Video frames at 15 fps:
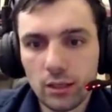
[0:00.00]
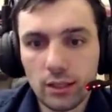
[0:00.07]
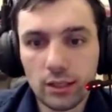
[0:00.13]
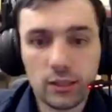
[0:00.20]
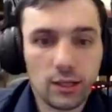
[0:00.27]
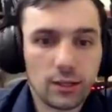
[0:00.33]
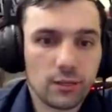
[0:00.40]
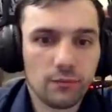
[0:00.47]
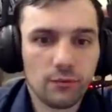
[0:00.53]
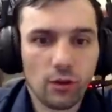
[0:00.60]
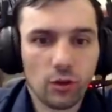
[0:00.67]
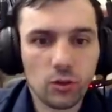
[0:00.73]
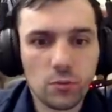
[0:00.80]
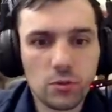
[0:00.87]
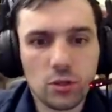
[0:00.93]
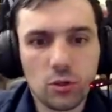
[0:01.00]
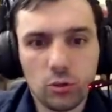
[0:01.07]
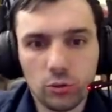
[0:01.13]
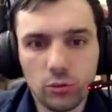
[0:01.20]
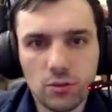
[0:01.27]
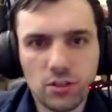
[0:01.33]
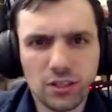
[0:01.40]
Итак, вернемся к
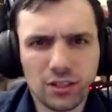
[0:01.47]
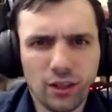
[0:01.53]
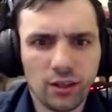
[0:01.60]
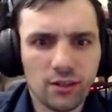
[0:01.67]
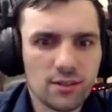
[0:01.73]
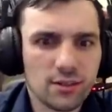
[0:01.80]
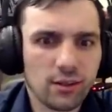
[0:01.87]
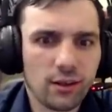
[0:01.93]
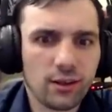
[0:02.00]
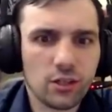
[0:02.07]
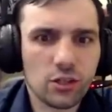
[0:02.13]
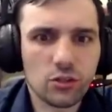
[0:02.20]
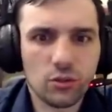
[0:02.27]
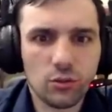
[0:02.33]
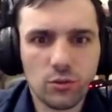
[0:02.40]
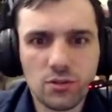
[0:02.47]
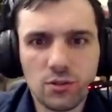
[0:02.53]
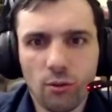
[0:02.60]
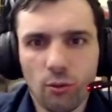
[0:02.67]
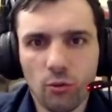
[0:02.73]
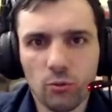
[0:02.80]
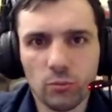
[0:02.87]
ходу c3. c3, конечно, ход
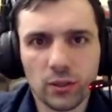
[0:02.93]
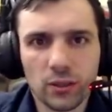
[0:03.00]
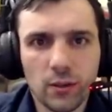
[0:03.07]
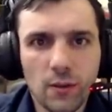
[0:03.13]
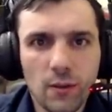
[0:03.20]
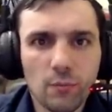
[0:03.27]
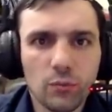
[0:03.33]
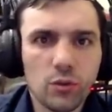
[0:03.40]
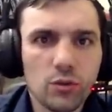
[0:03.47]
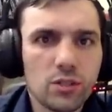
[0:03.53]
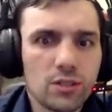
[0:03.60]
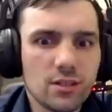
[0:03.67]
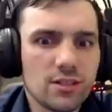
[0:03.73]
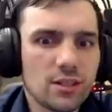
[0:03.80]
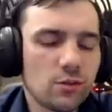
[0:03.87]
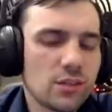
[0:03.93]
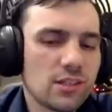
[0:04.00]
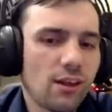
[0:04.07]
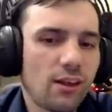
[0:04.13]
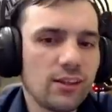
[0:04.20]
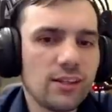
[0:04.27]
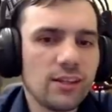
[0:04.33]
скромный. То есть, с одной
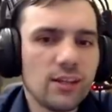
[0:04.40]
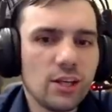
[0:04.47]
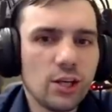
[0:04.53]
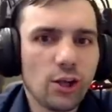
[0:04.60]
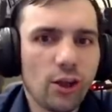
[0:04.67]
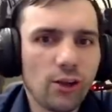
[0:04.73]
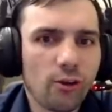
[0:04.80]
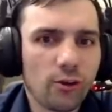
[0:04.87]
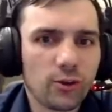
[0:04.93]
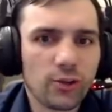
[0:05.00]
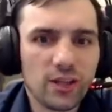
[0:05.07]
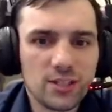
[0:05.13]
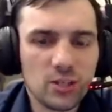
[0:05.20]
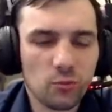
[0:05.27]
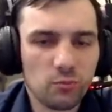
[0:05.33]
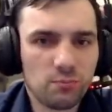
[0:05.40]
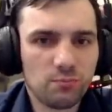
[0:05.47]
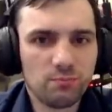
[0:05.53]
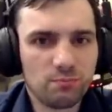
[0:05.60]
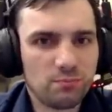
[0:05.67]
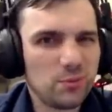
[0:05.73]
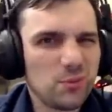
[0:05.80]
стороны, Рихард хотел
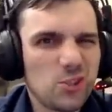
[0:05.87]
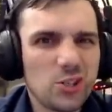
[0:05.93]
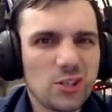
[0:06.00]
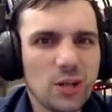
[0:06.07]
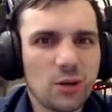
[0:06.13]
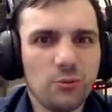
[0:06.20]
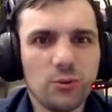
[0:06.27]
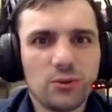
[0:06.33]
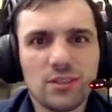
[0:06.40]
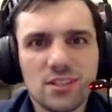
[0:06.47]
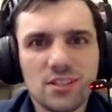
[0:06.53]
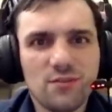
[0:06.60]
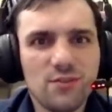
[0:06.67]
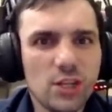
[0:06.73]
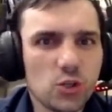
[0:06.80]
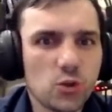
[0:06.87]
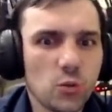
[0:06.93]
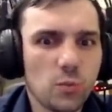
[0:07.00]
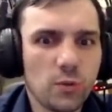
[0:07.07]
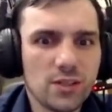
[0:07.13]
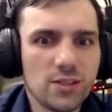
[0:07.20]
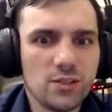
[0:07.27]
получить какую-то свежую
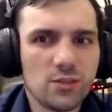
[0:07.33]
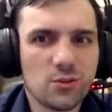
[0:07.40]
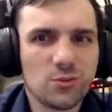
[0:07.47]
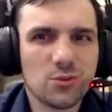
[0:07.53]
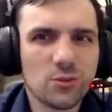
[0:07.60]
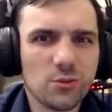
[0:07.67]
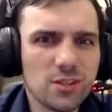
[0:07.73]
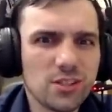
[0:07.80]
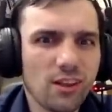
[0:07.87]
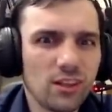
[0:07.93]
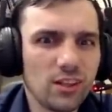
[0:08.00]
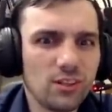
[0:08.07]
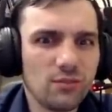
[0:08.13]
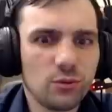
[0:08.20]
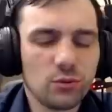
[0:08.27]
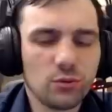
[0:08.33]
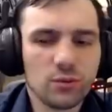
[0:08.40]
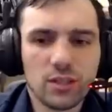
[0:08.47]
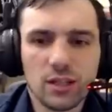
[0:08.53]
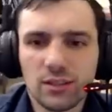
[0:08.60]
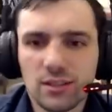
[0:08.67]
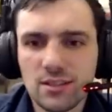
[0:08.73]
позицию, с другой стороны, вот он
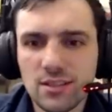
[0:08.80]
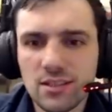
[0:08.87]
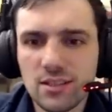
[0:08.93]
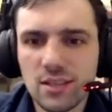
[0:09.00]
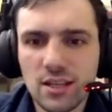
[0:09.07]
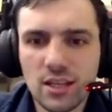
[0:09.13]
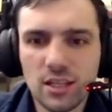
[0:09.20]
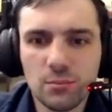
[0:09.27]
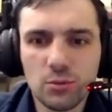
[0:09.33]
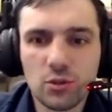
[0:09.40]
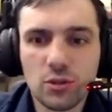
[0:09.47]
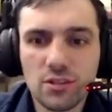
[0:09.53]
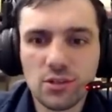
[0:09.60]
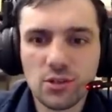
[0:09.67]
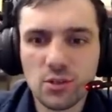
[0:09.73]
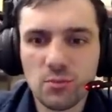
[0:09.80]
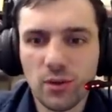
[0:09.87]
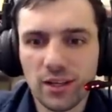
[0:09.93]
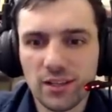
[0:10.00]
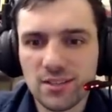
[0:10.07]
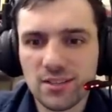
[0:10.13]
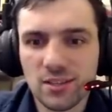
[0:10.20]
как-то здесь немножко
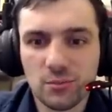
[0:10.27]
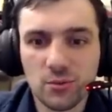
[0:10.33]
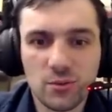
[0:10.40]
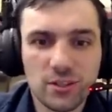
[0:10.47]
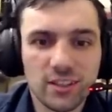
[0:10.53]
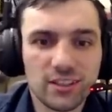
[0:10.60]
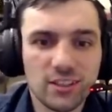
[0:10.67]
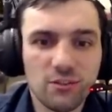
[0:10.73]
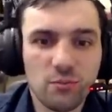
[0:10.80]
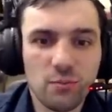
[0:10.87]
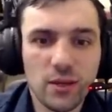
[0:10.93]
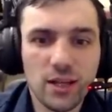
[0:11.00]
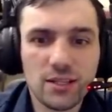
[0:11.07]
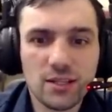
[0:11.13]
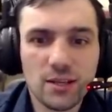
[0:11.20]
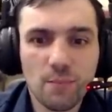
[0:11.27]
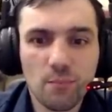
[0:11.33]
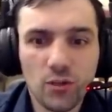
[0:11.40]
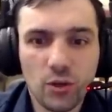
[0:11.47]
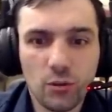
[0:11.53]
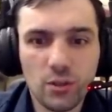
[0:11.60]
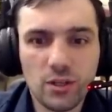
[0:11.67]
зажимается, на мой взгляд. f5,
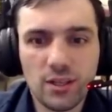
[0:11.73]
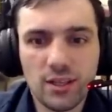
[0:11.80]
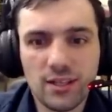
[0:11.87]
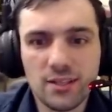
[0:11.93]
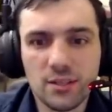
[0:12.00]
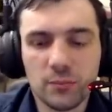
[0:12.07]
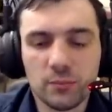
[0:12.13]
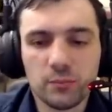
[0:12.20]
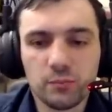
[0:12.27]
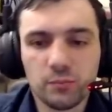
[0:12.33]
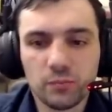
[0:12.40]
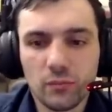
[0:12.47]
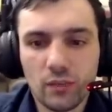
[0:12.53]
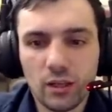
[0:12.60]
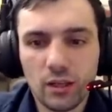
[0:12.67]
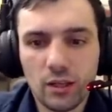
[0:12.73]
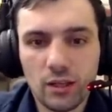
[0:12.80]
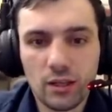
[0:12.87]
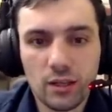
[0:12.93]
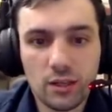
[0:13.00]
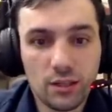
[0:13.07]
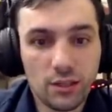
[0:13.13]
конь e1.
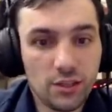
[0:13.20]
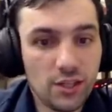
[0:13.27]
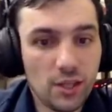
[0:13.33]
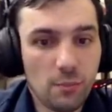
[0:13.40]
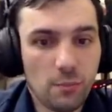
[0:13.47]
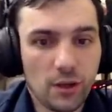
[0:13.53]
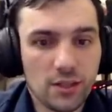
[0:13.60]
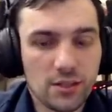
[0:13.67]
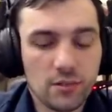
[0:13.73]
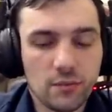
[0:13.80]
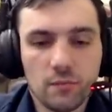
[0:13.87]
Е5.